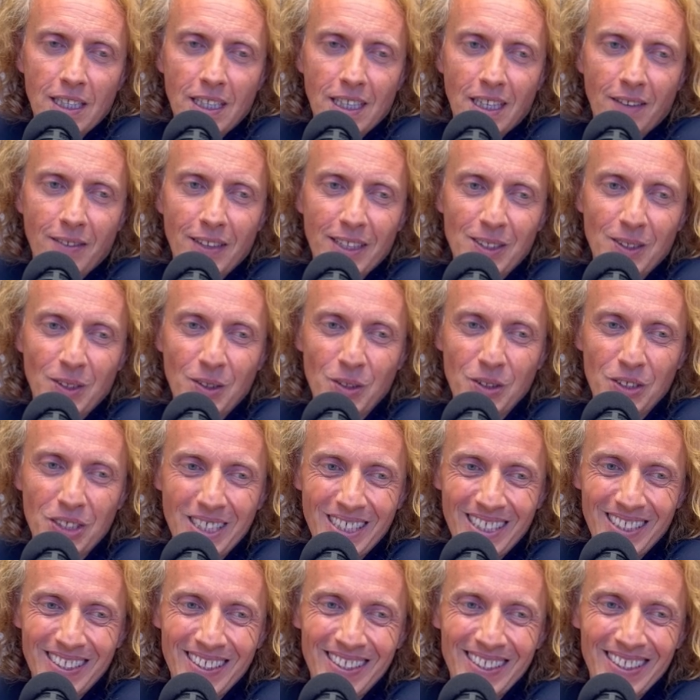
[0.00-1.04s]
euh, je
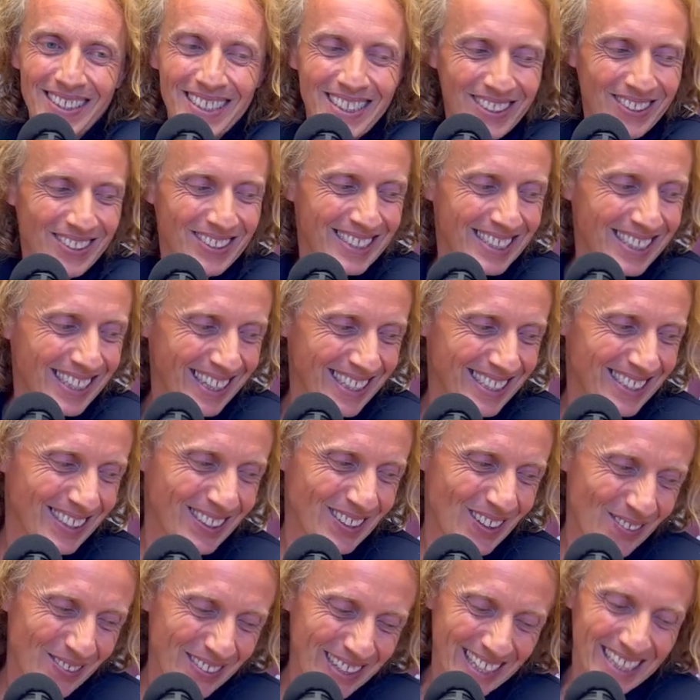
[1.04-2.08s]
suis dans l'apprentissage
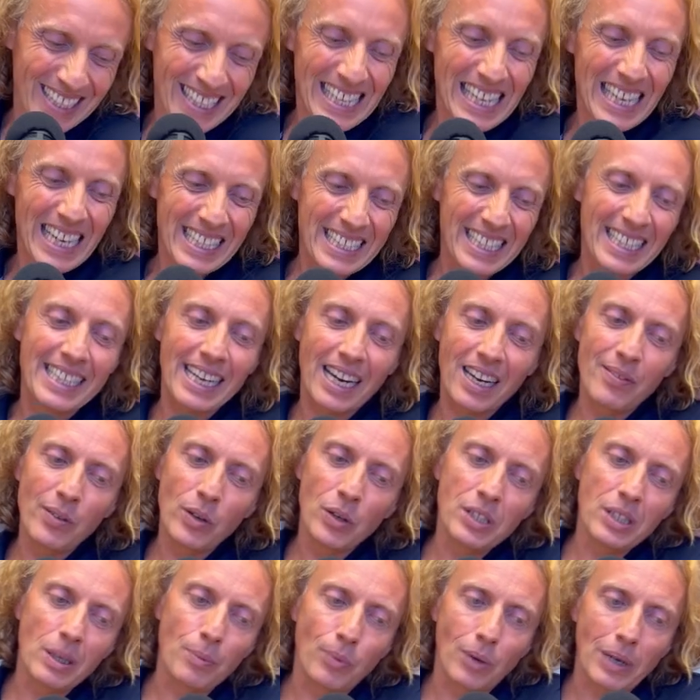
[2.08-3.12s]
du texte et dans la
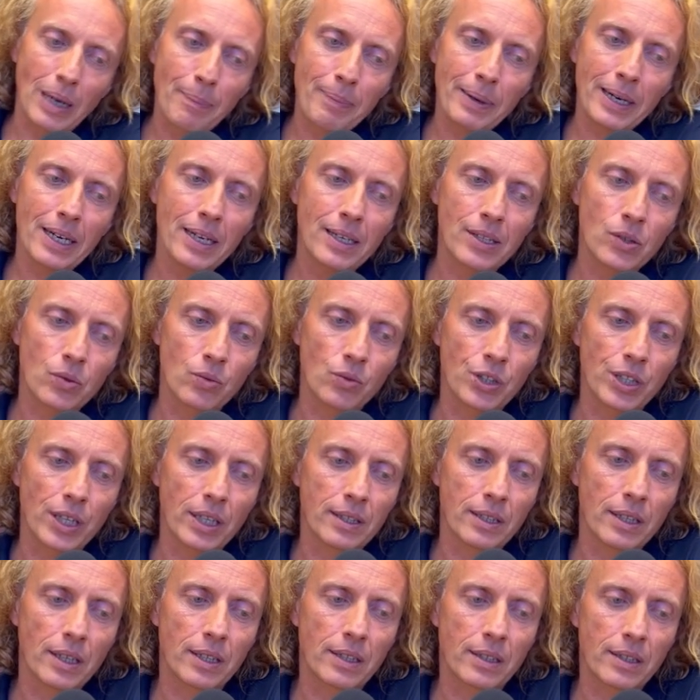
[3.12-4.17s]
mémorisation
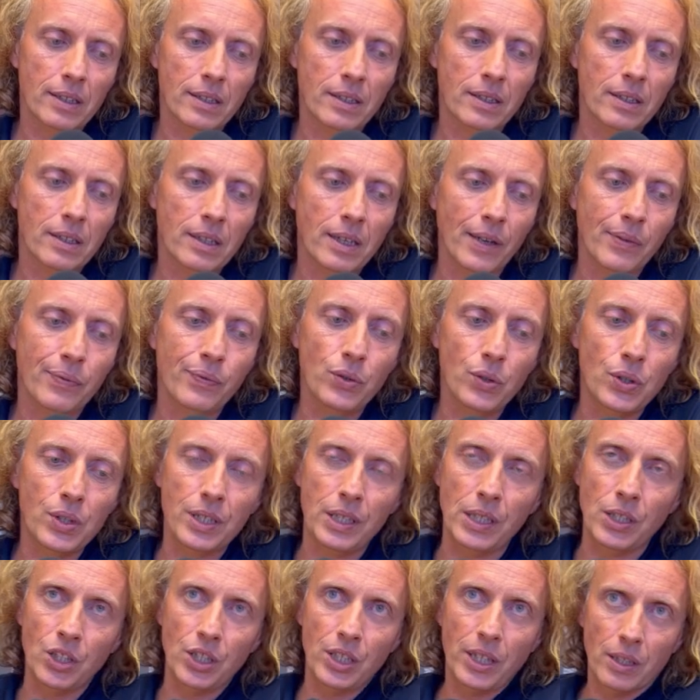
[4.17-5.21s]
des heures
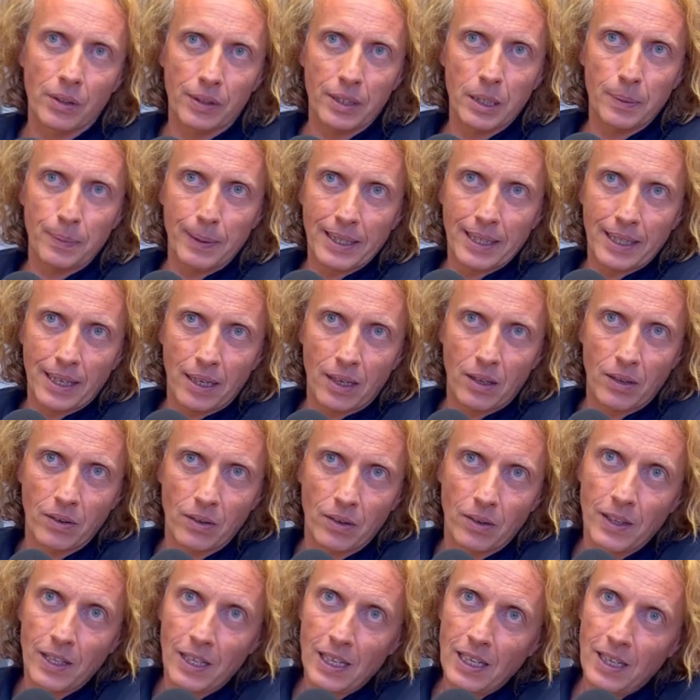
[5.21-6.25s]
durant. C'est pas,
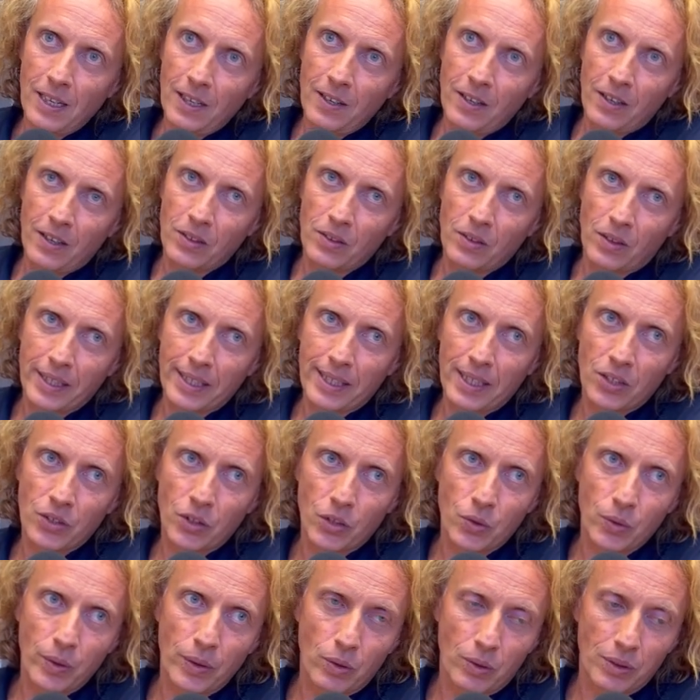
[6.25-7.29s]
ça tombe pas du ciel, ça
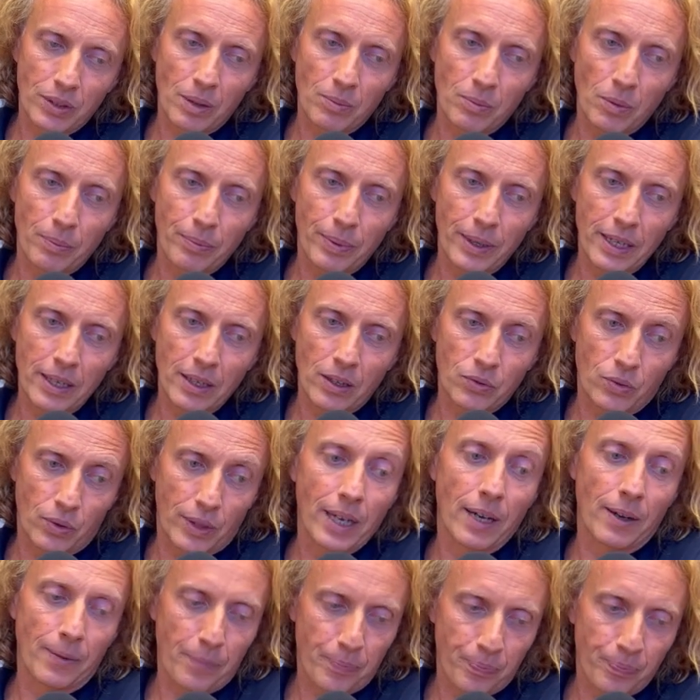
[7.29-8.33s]
ne vient pas. Alors
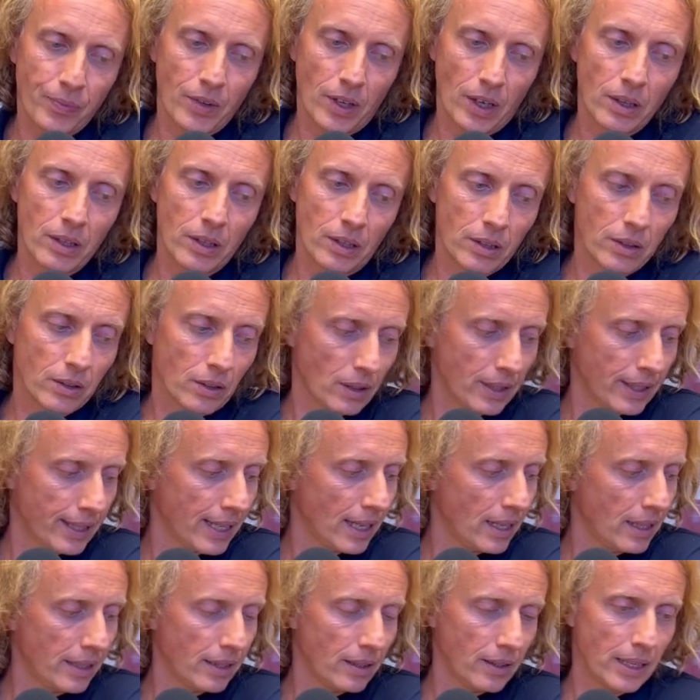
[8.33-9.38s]
évidemment,
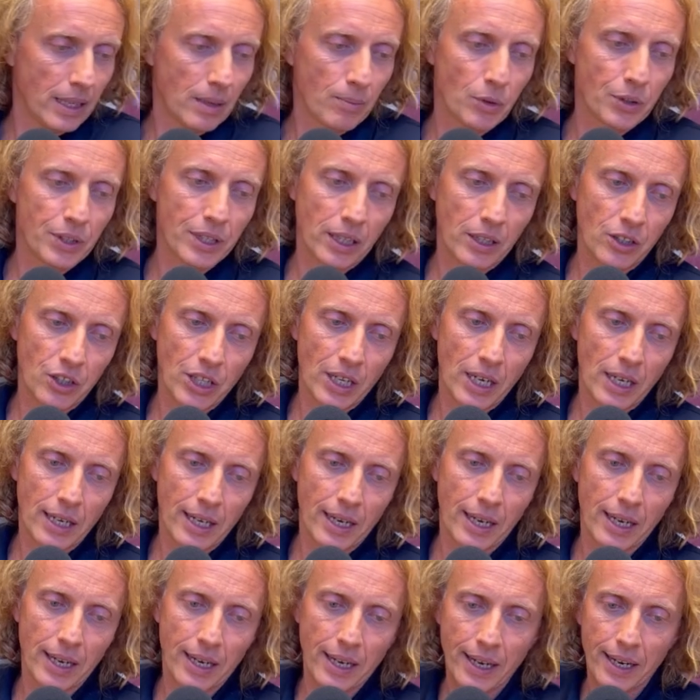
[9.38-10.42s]
alors je dirais que le,
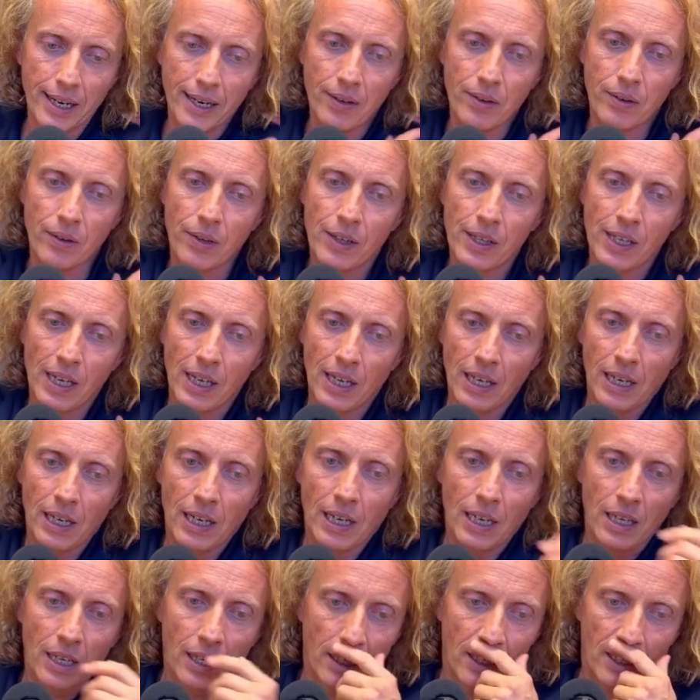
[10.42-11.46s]
plus difficile, c'est
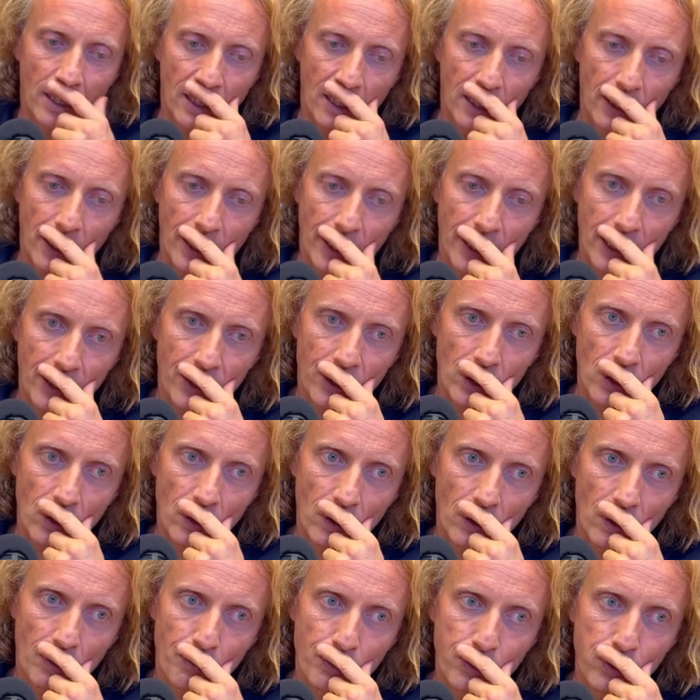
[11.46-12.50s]
de bien l'interpréter. Une fois
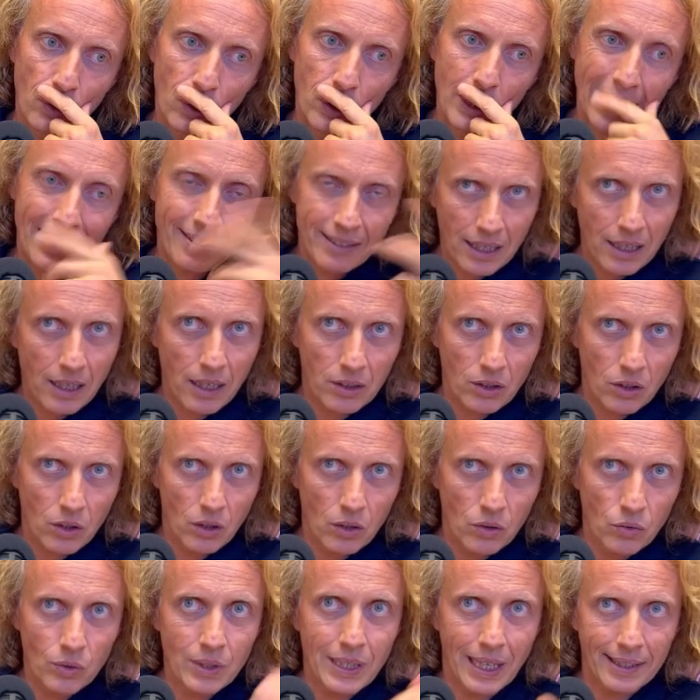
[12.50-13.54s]
qu'on sait le texte, dans
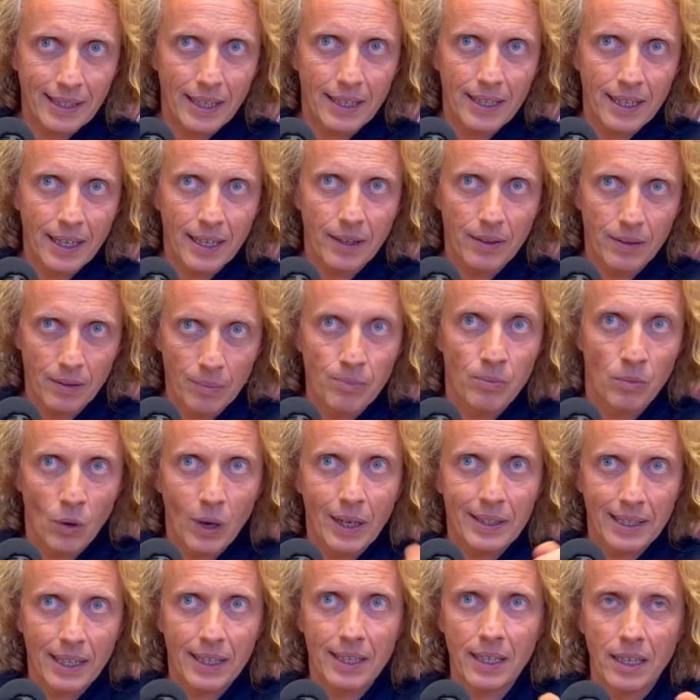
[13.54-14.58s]
quelle mesure on
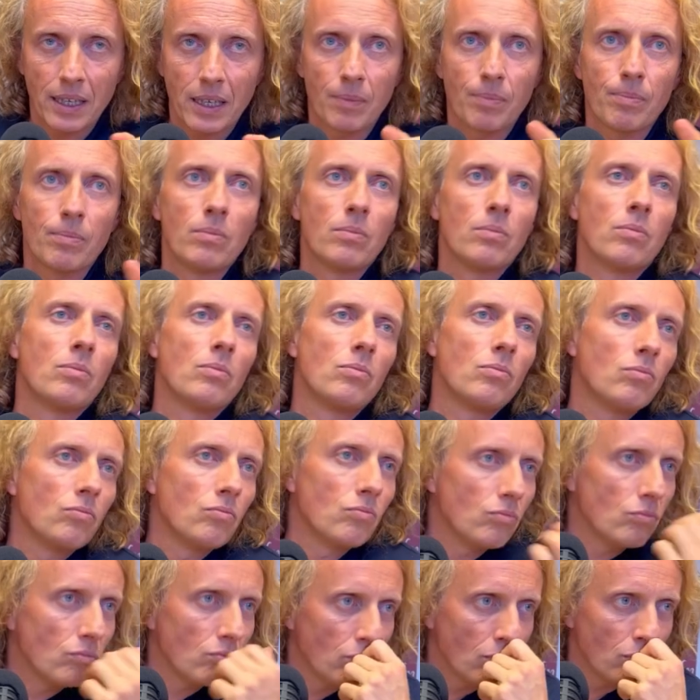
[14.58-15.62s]
va être à la hauteur pour
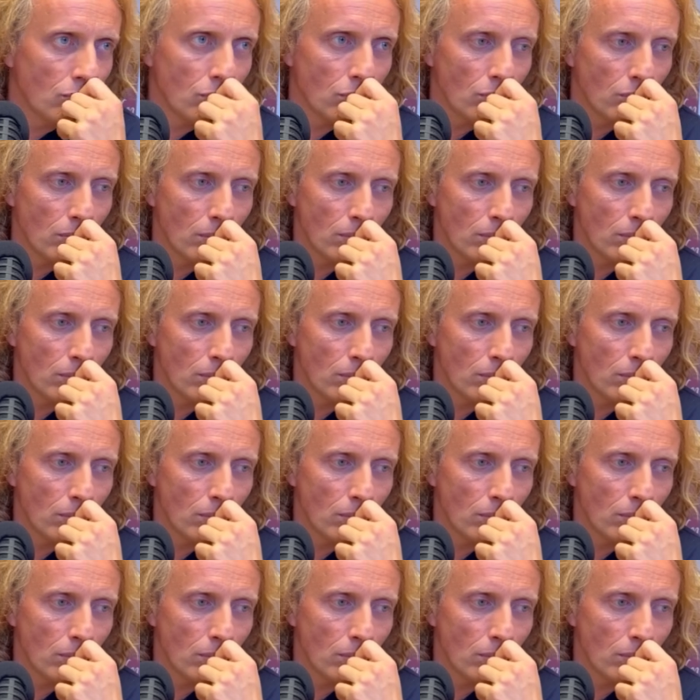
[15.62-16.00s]
produire